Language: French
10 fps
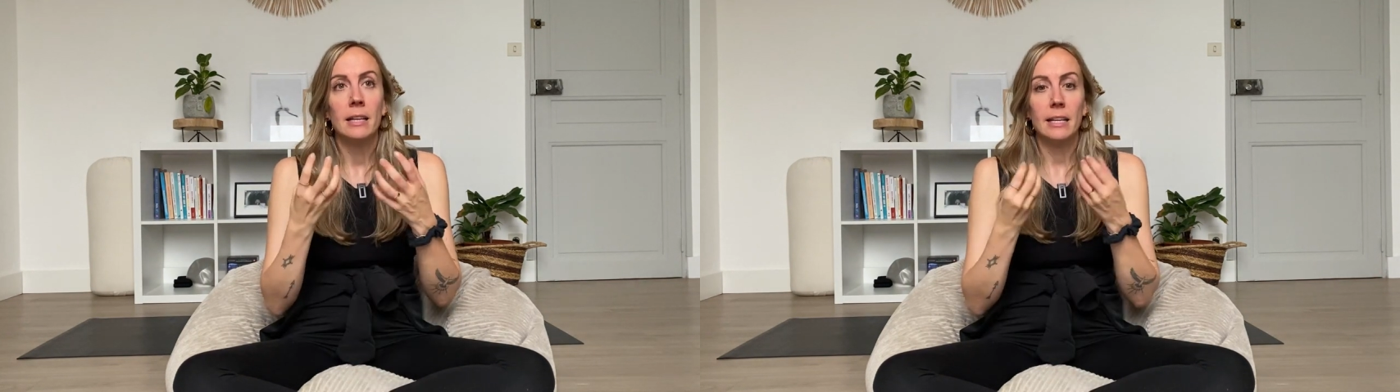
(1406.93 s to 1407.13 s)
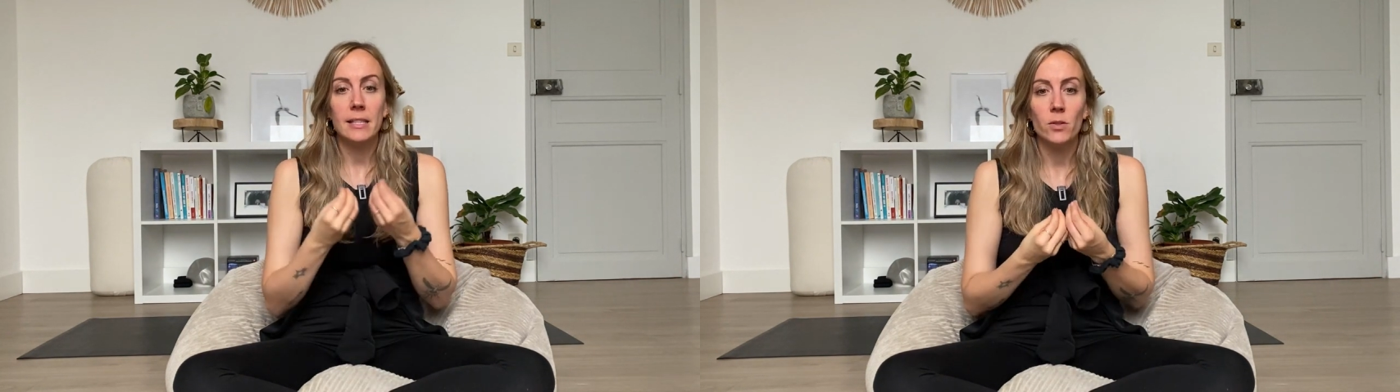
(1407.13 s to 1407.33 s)

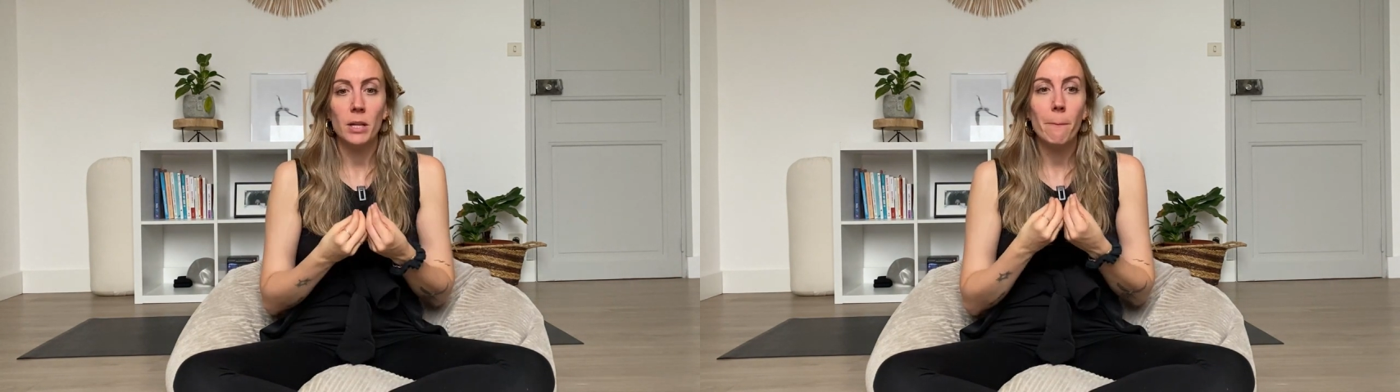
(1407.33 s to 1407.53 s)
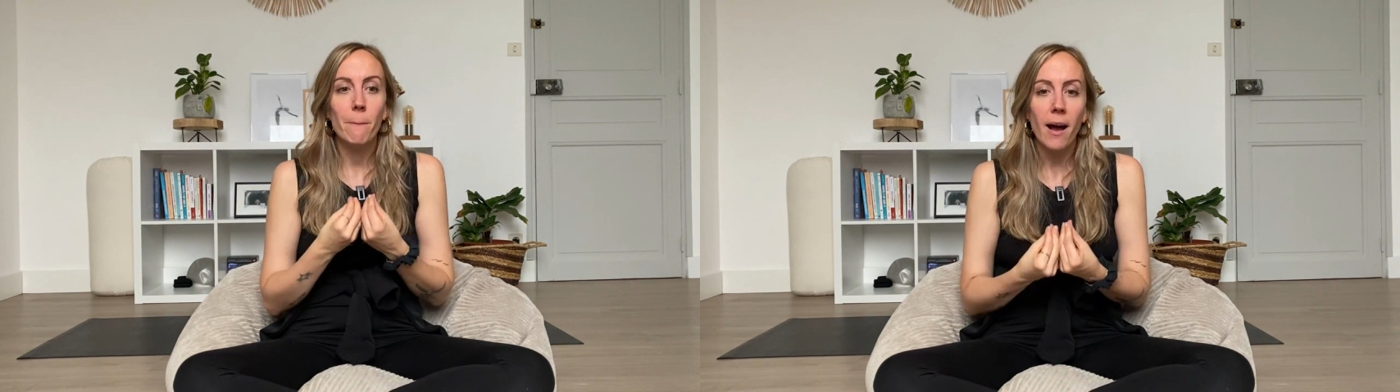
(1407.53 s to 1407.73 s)
Et ce
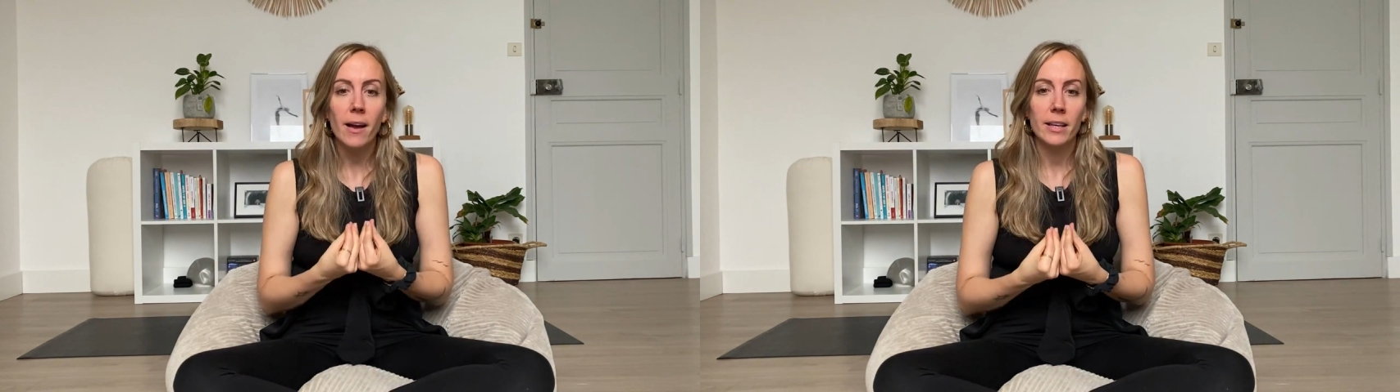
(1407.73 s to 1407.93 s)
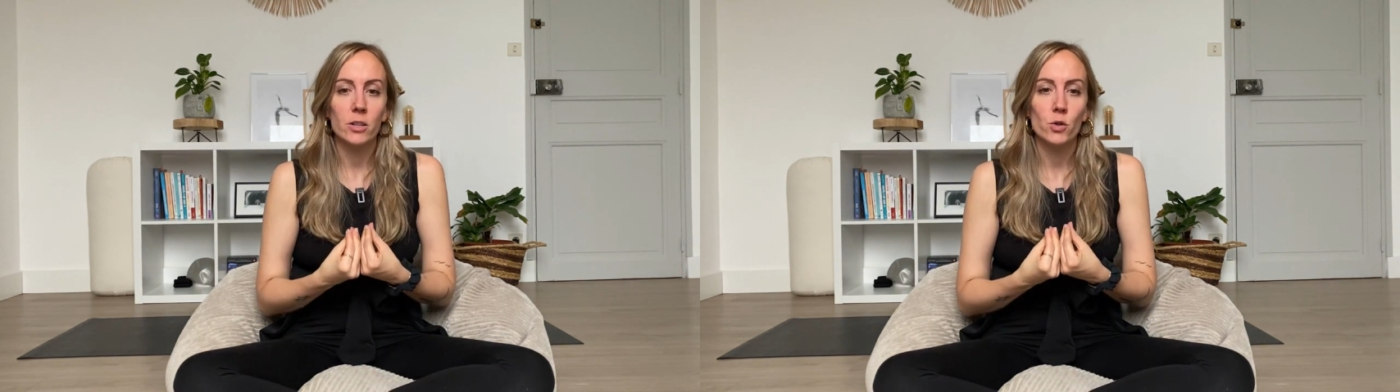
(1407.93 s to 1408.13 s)
n'est pas
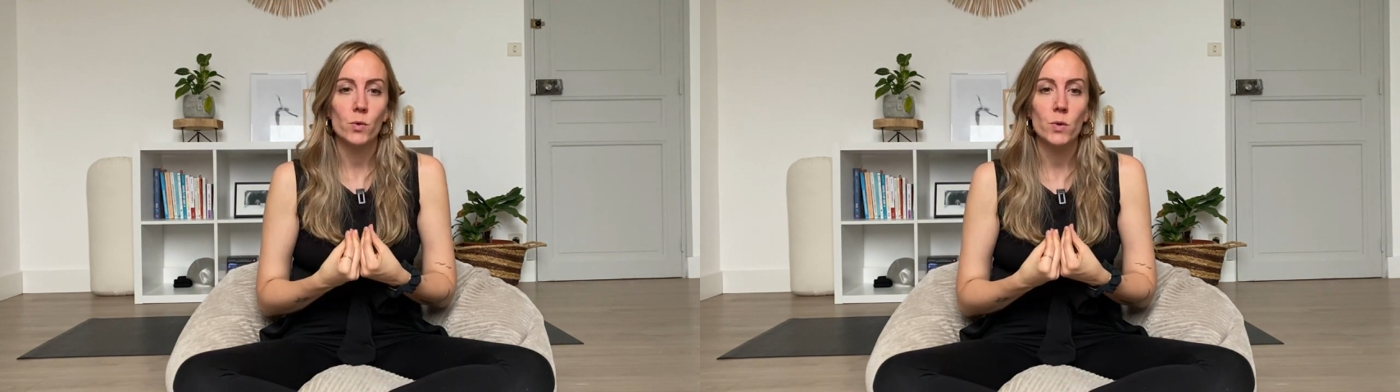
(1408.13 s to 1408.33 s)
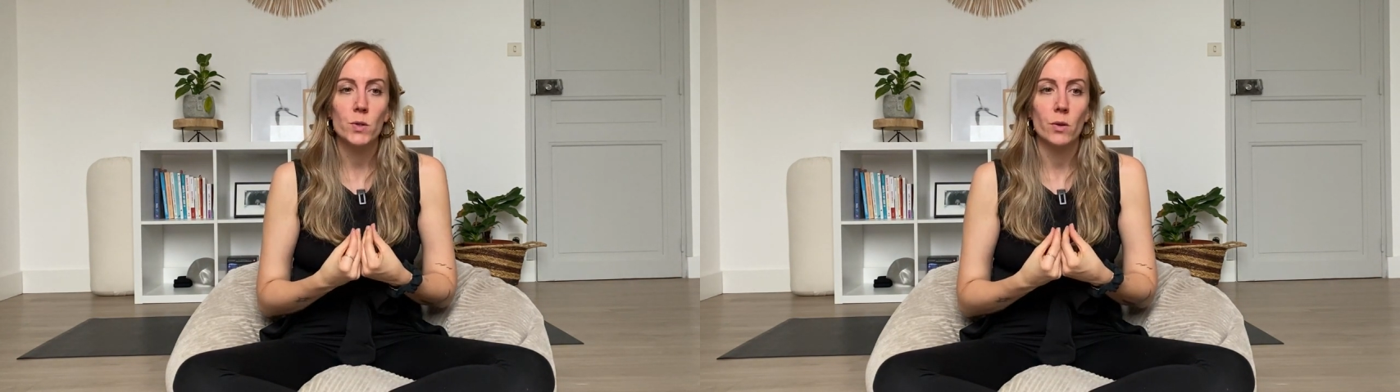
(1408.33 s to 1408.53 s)
quelque
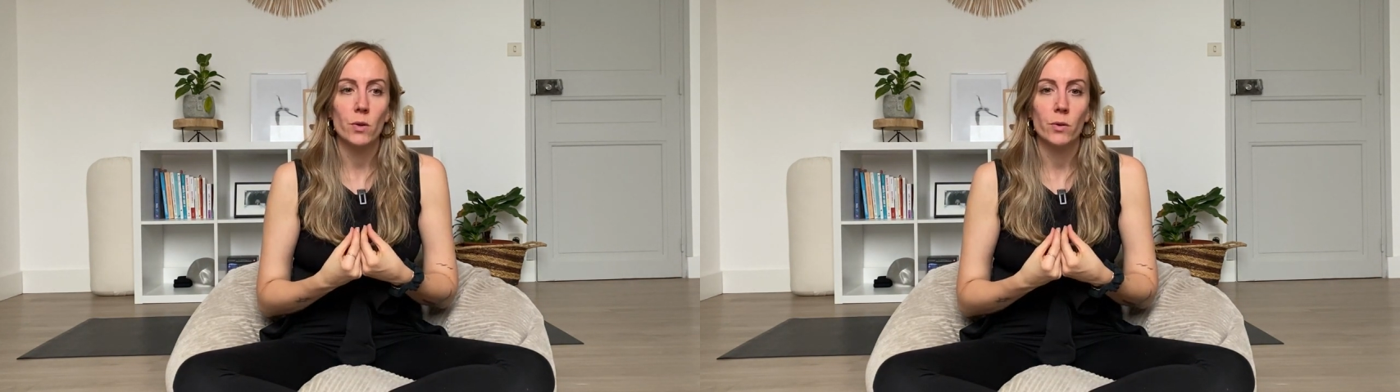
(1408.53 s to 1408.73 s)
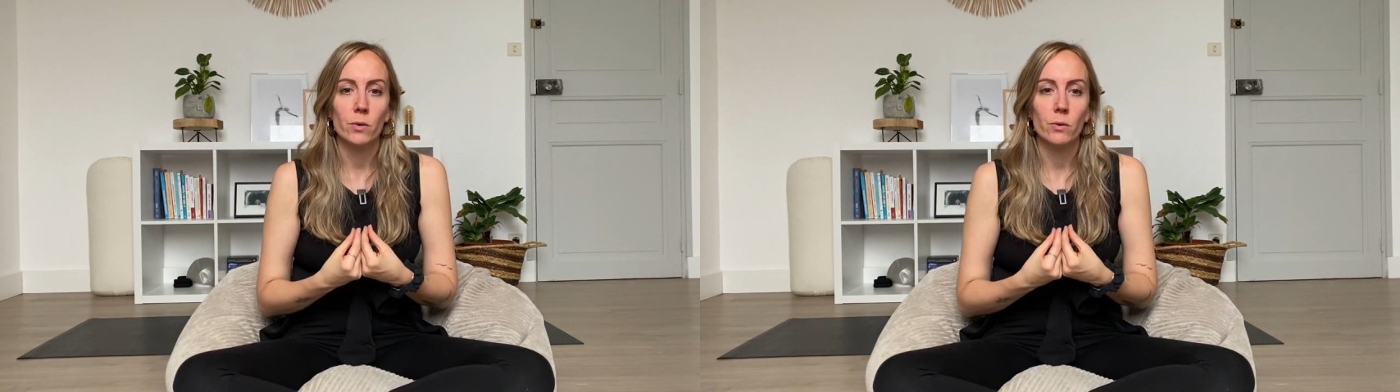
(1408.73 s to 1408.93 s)
chose.
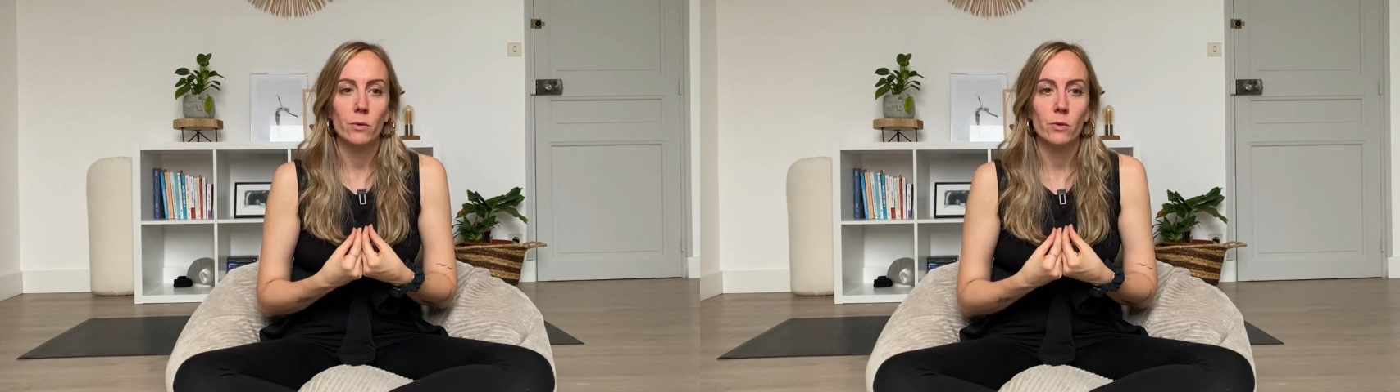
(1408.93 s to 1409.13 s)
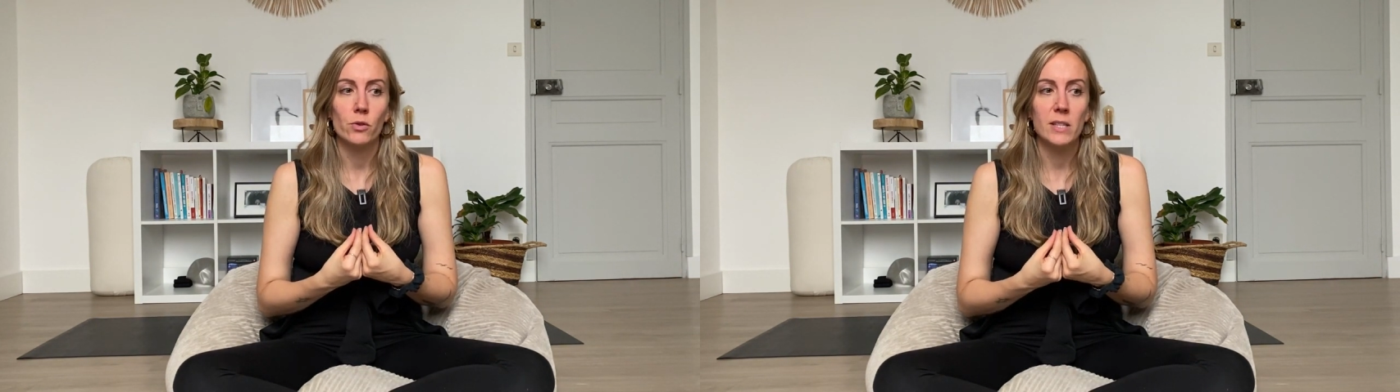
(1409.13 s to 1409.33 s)

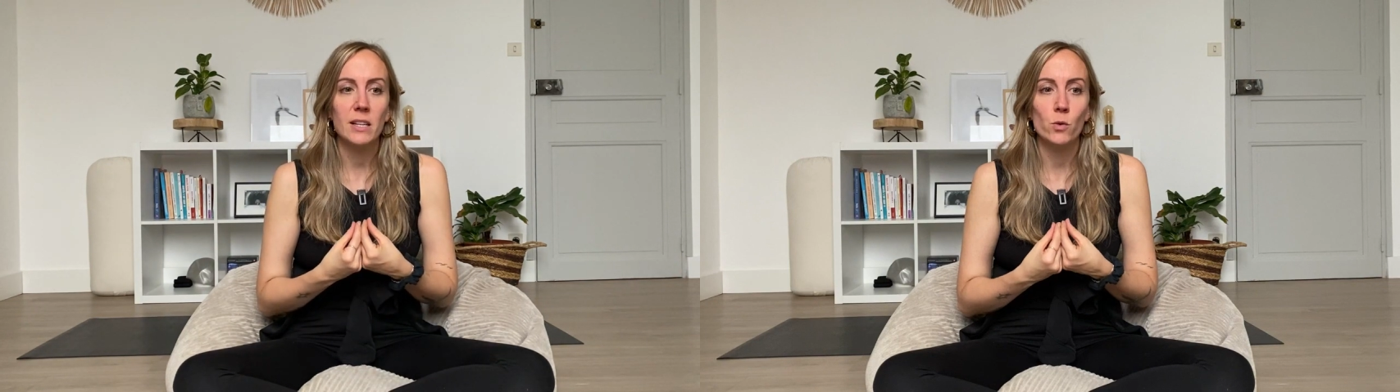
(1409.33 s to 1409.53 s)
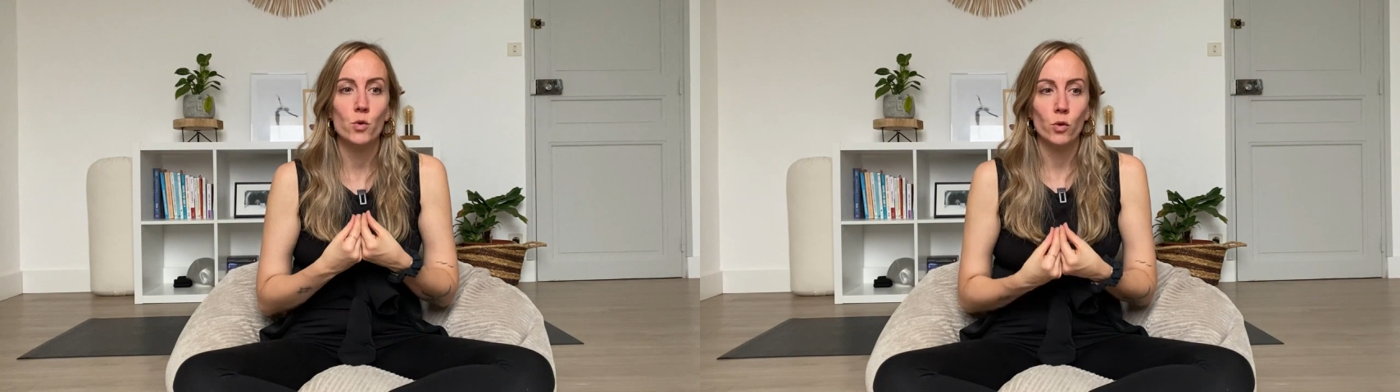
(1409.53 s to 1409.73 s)
je sais
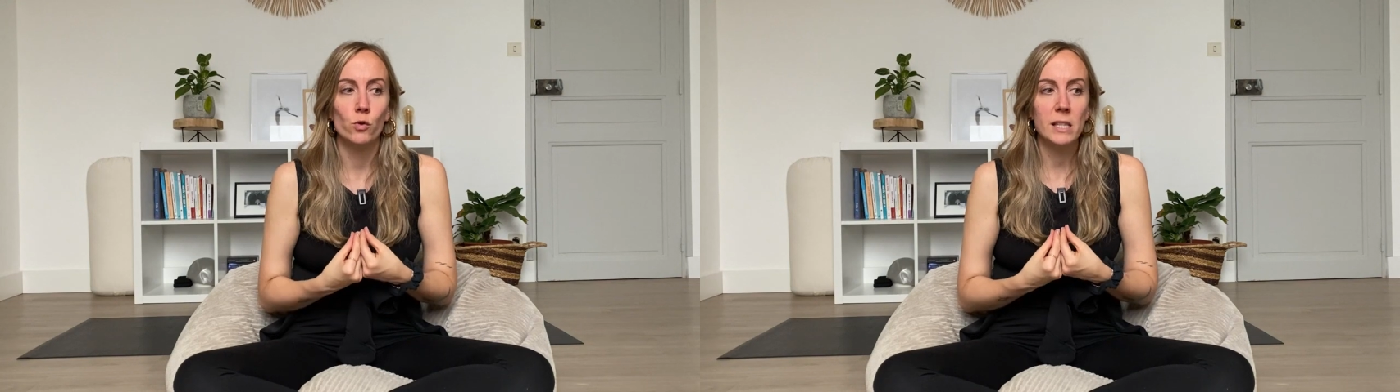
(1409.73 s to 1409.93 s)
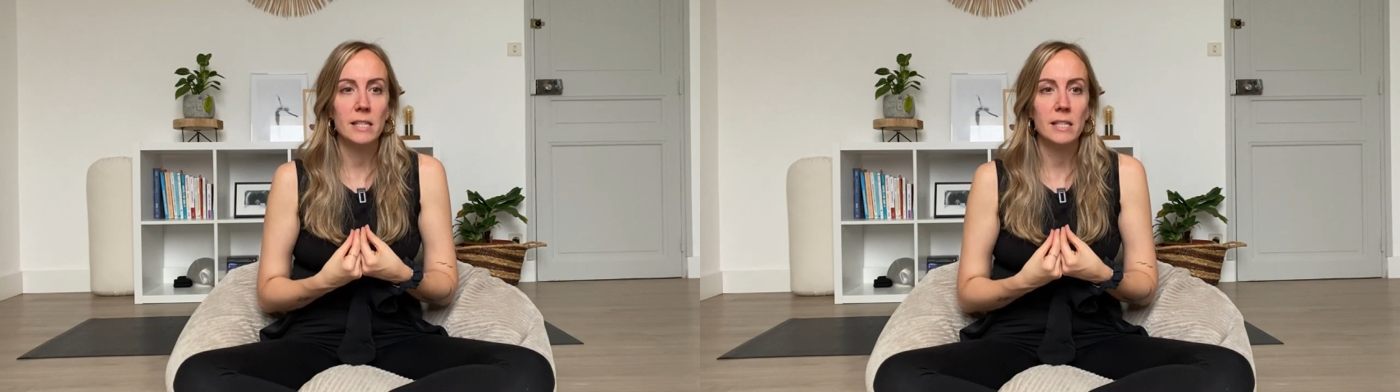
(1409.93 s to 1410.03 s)
qu'aujourd'hui,